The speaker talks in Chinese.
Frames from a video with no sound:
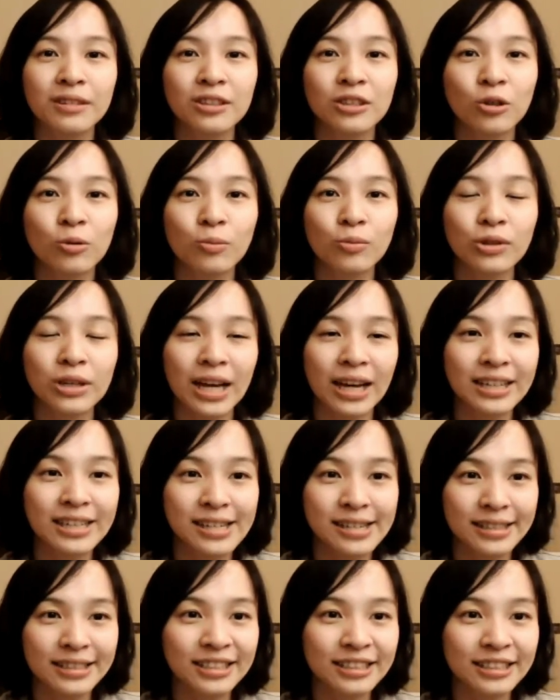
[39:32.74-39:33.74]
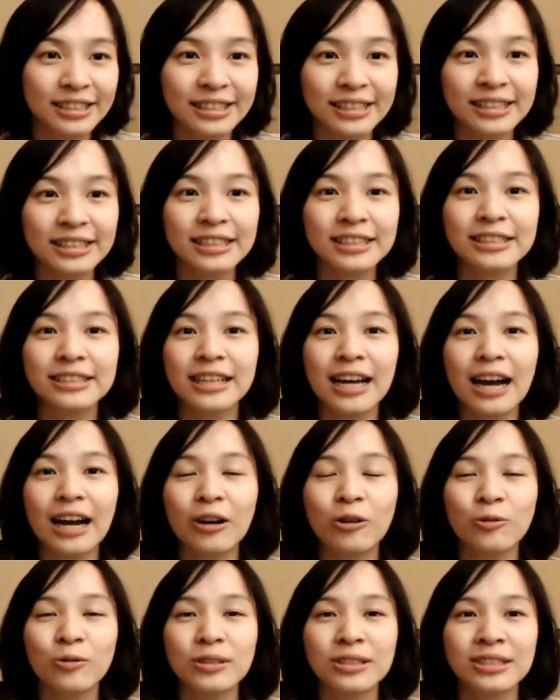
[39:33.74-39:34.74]
用不一样颜色写字
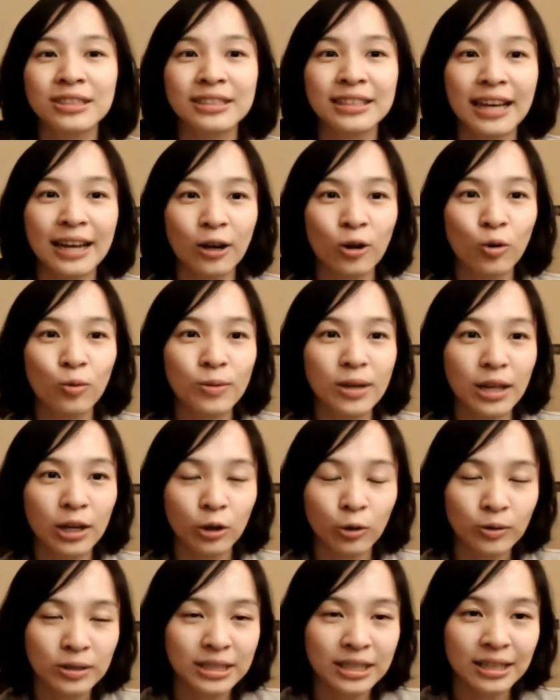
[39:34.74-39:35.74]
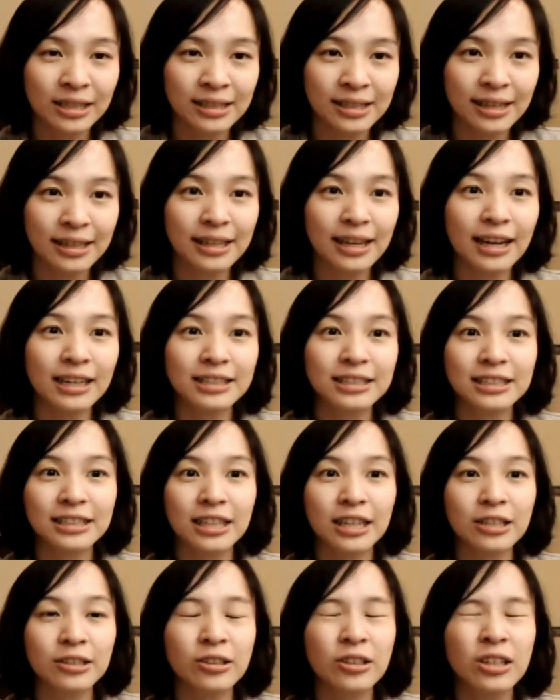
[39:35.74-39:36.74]
啊，或者是在后面留一些言啊之
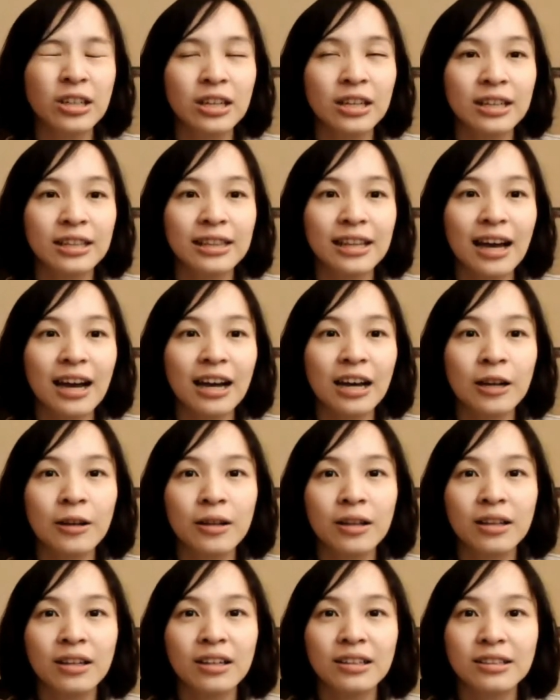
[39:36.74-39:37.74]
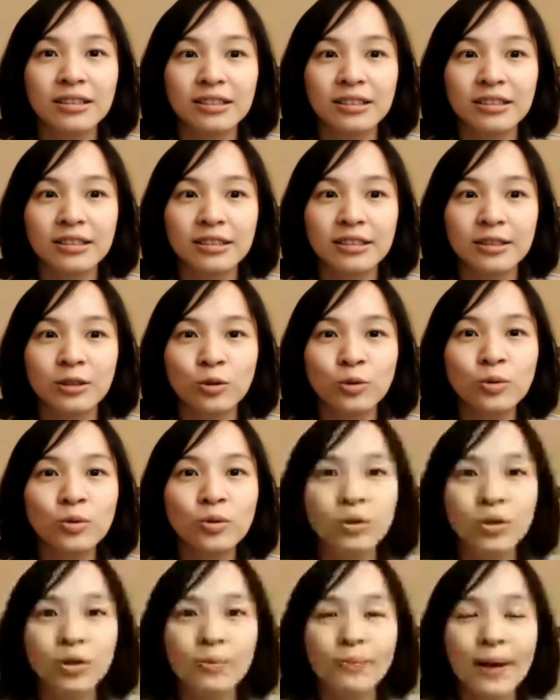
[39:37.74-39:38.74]
类的。那呃，如
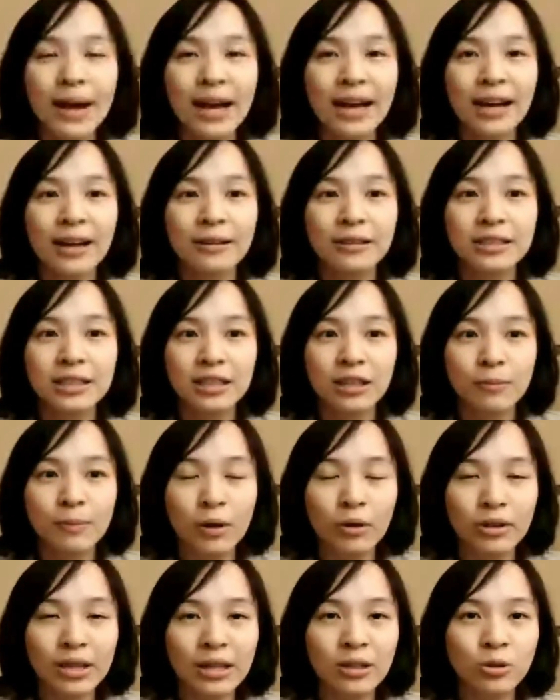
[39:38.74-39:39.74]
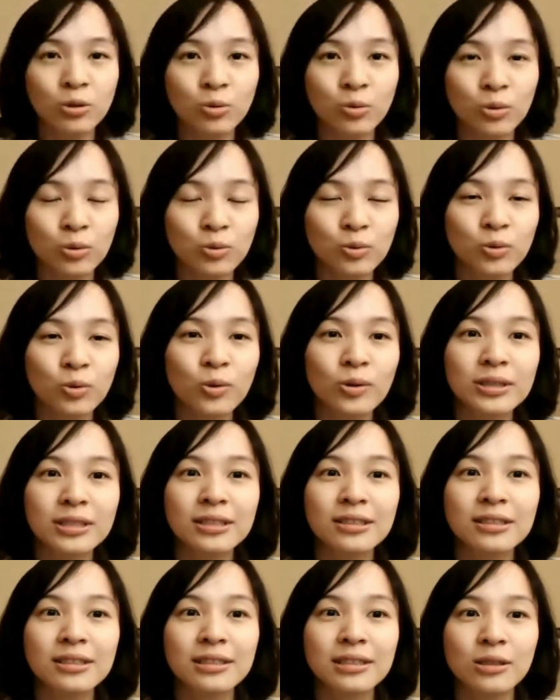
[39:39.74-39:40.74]
果把整个表单锁住，或
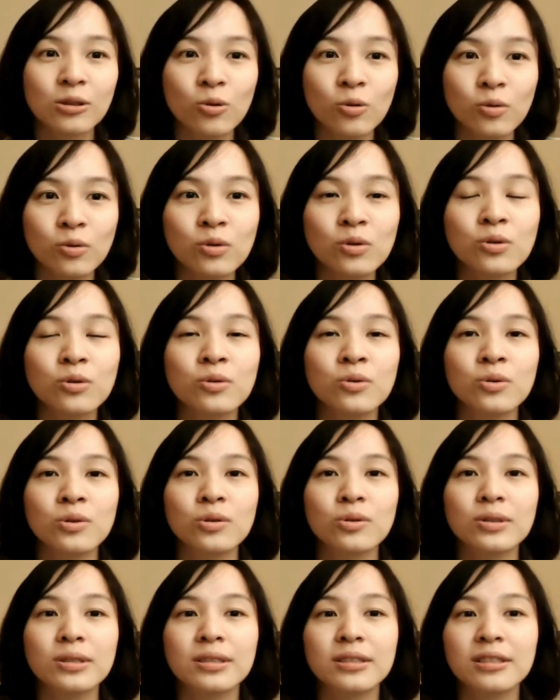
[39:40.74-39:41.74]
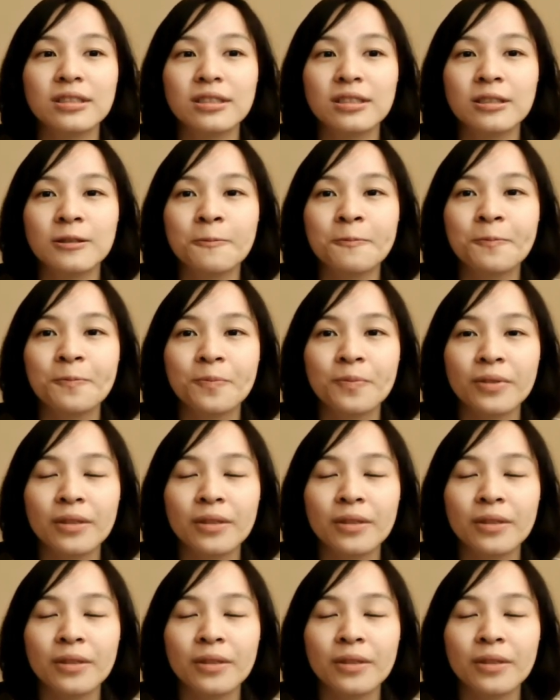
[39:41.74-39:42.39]
是只允许就是